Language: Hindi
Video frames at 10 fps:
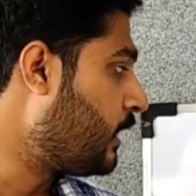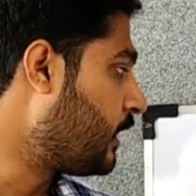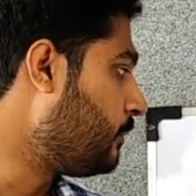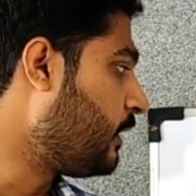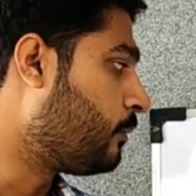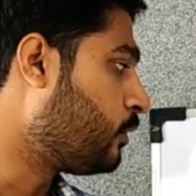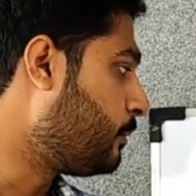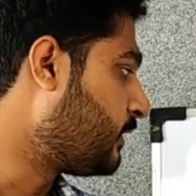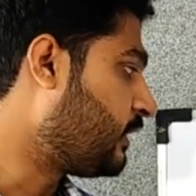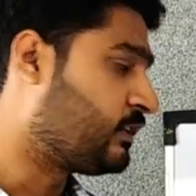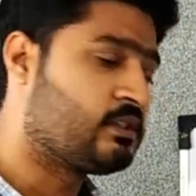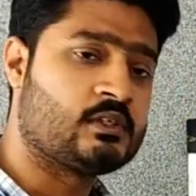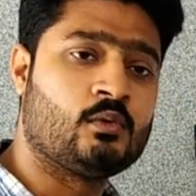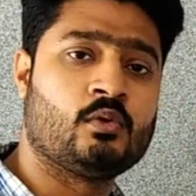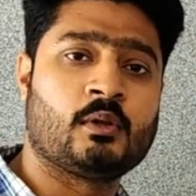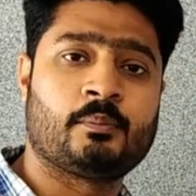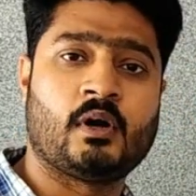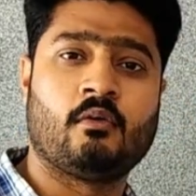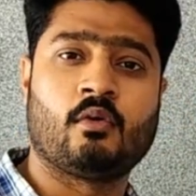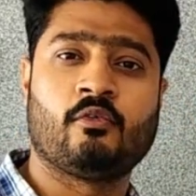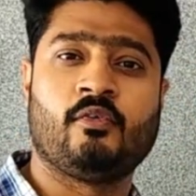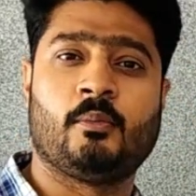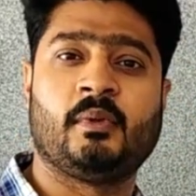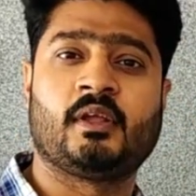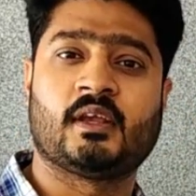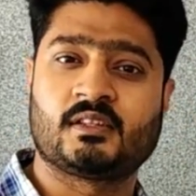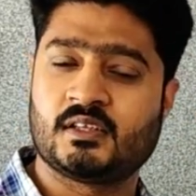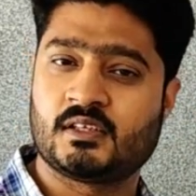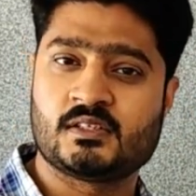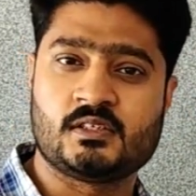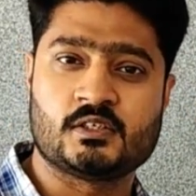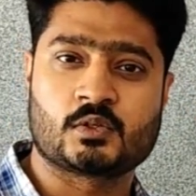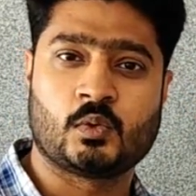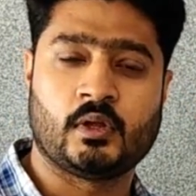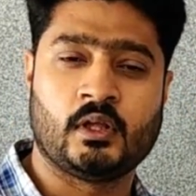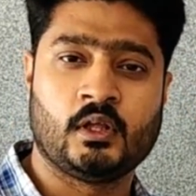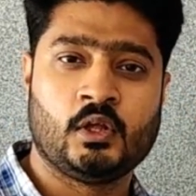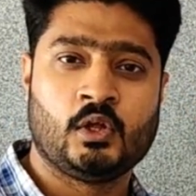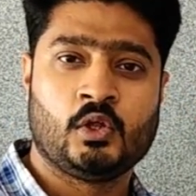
अगर मैं आपको बताता चलूँ कि पावर ऑफ फ्लिपिंग कहते किस चीज़ को हैं